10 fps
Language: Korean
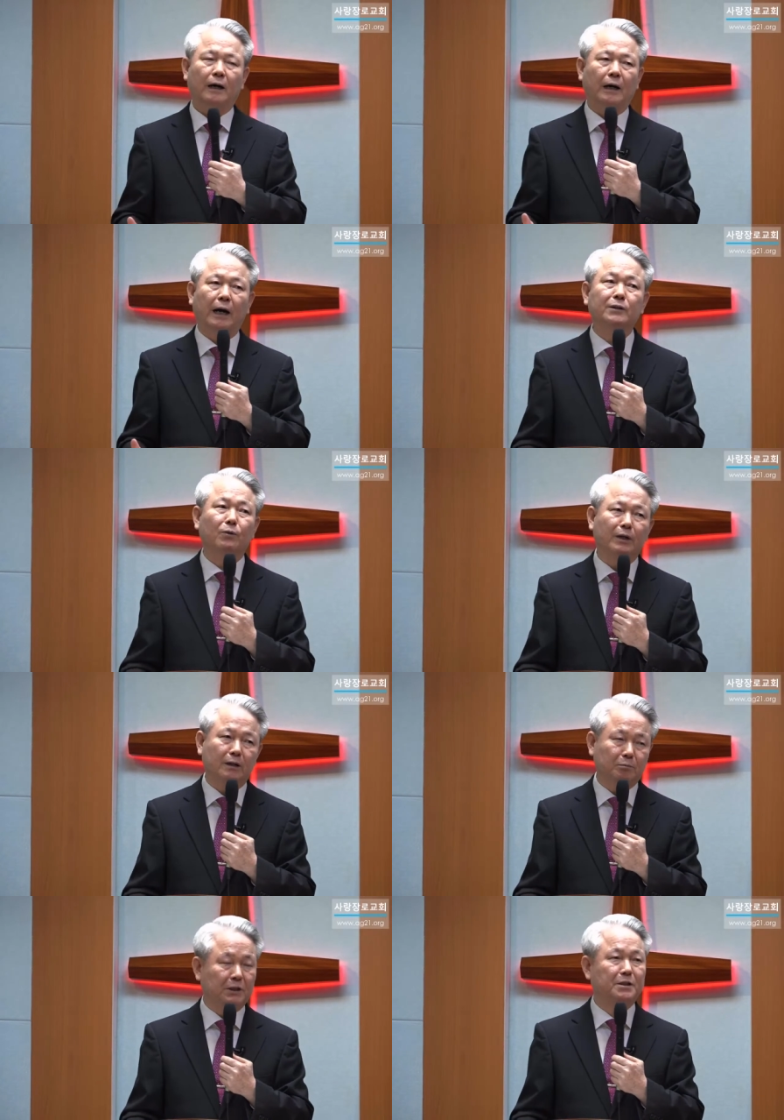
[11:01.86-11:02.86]

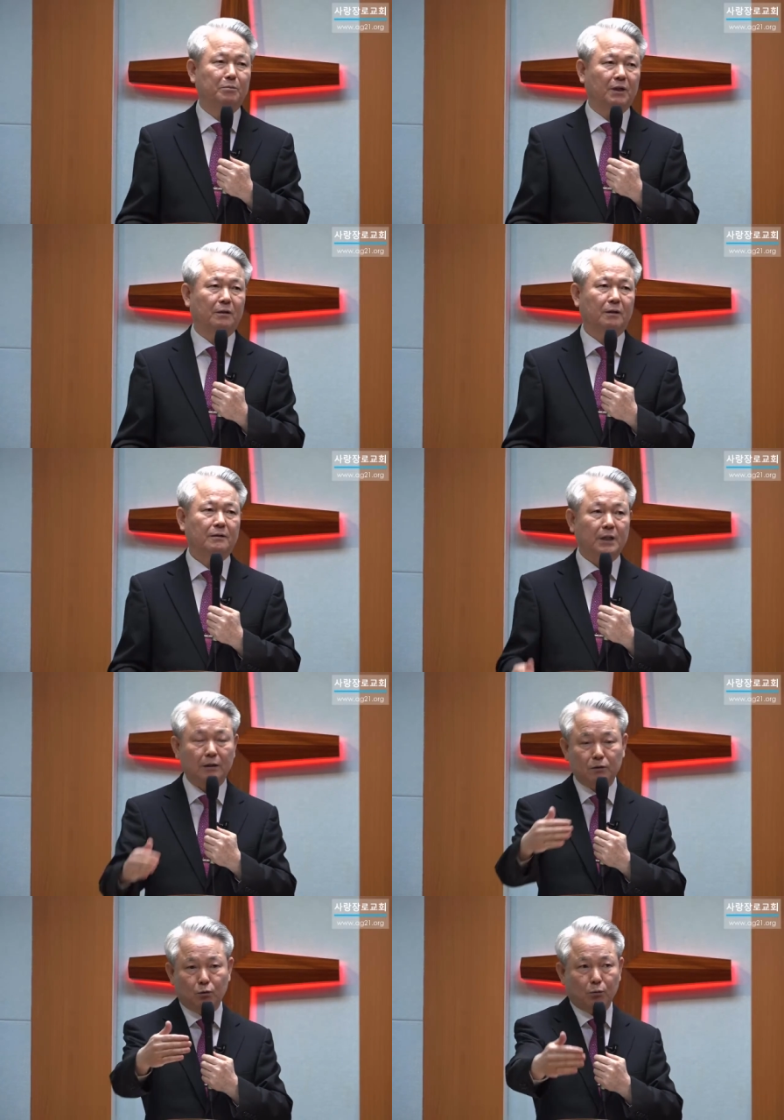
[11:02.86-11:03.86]
악영향을 미칩니까
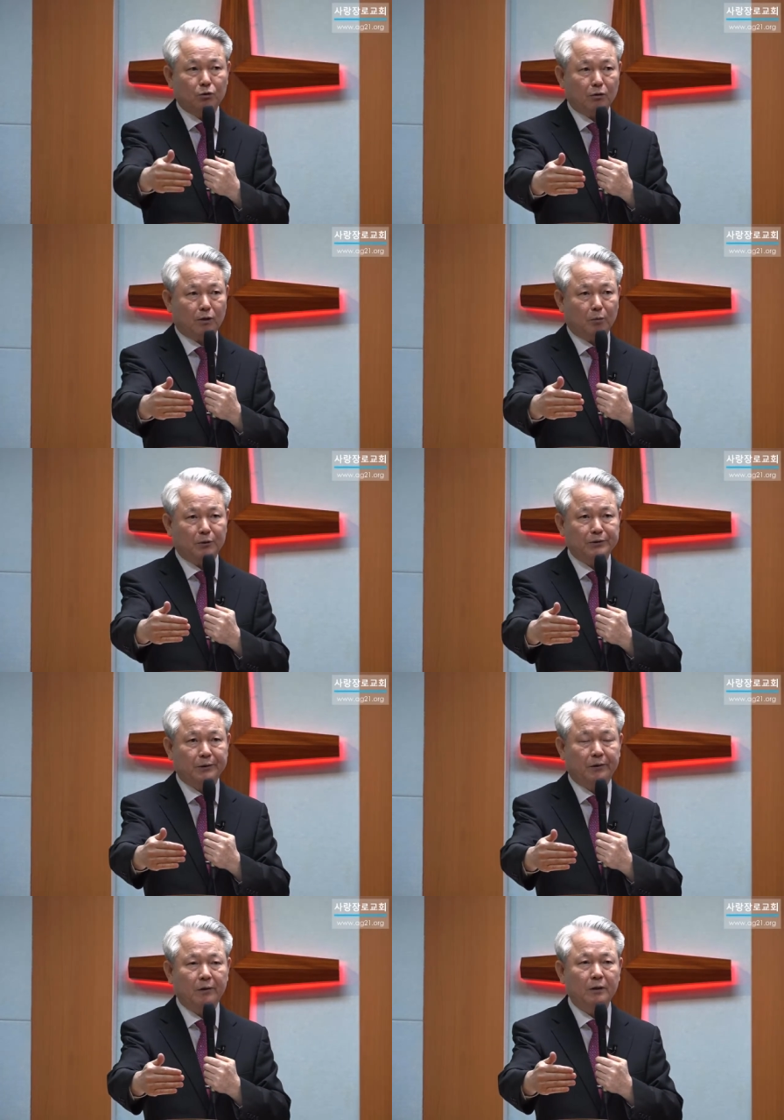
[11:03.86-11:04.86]
자기도 못
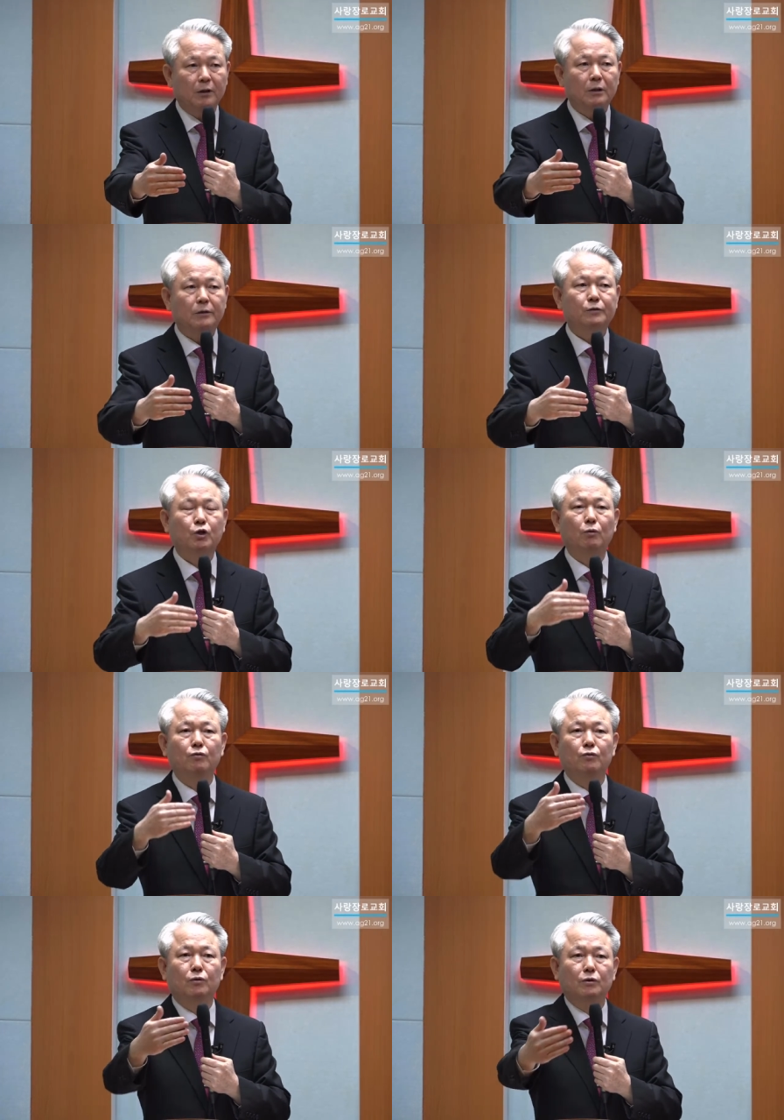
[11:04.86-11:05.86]
들어가면서
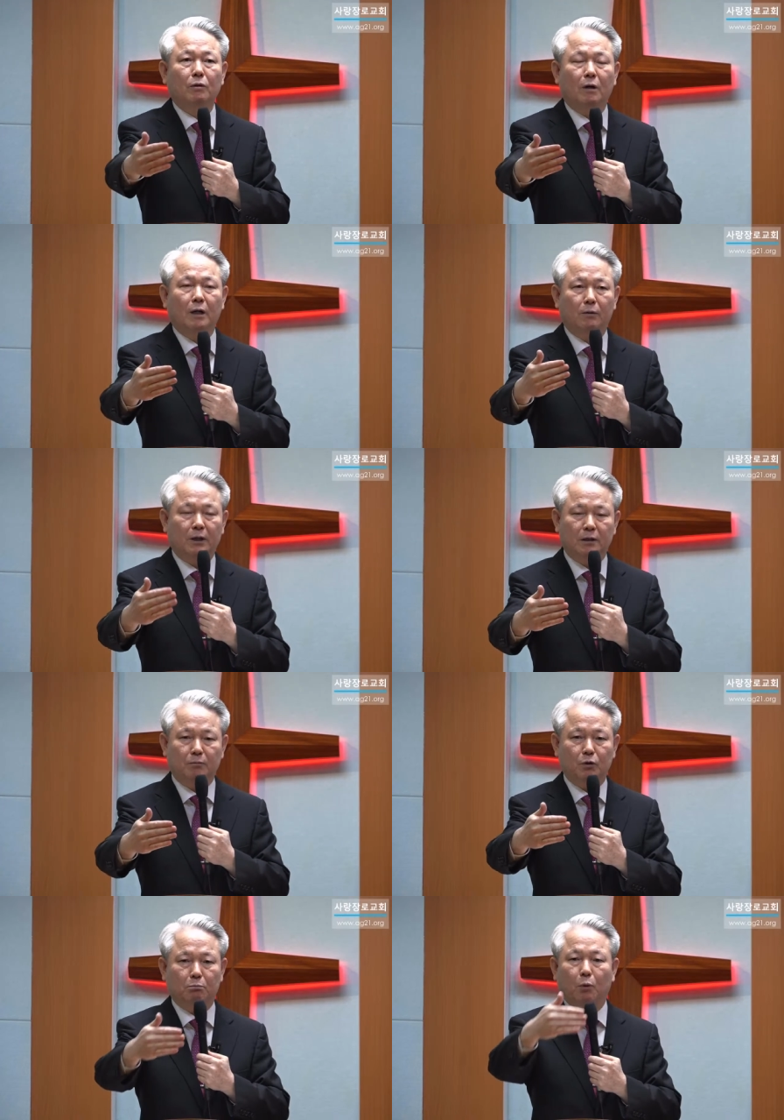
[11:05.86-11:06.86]
천국으로 들어가려고 하는
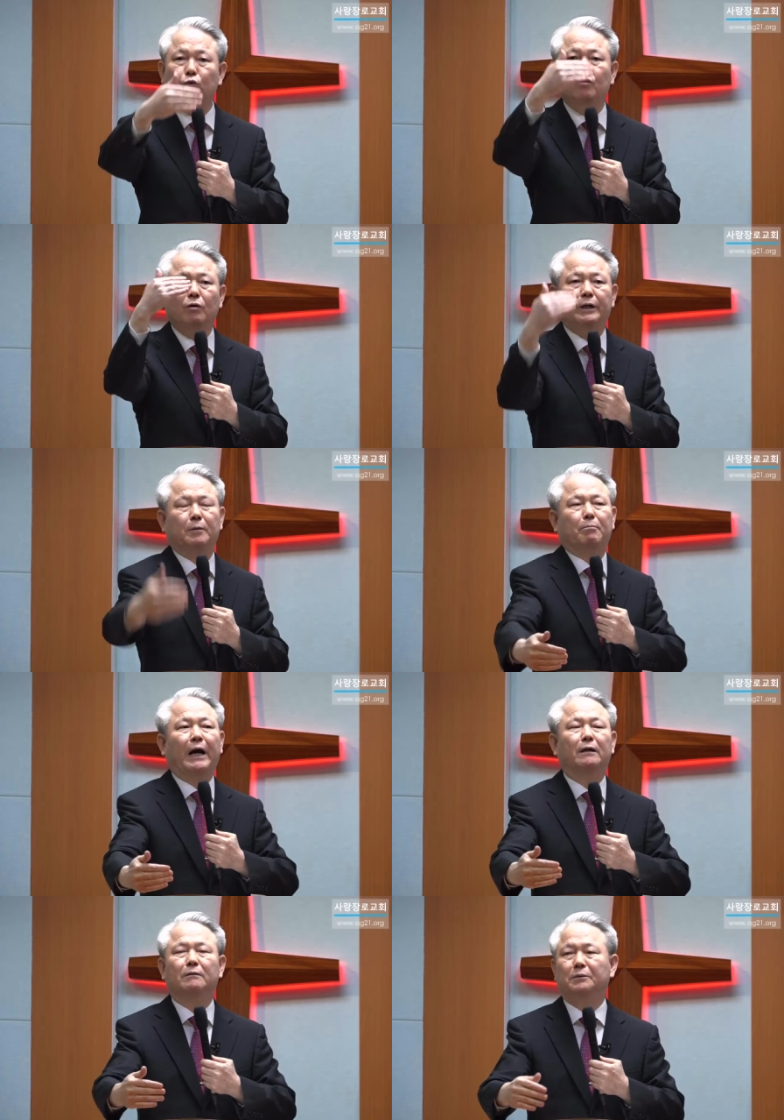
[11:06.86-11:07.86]
사람들을 못 들어가게
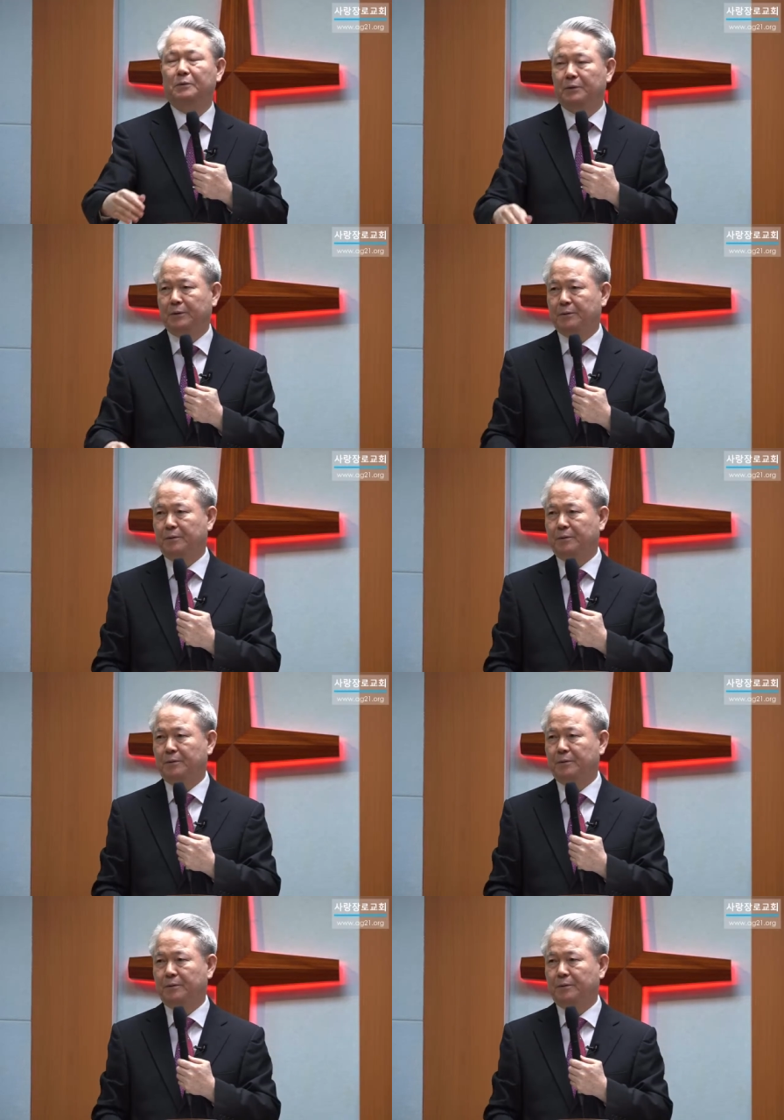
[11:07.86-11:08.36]
막는 거예요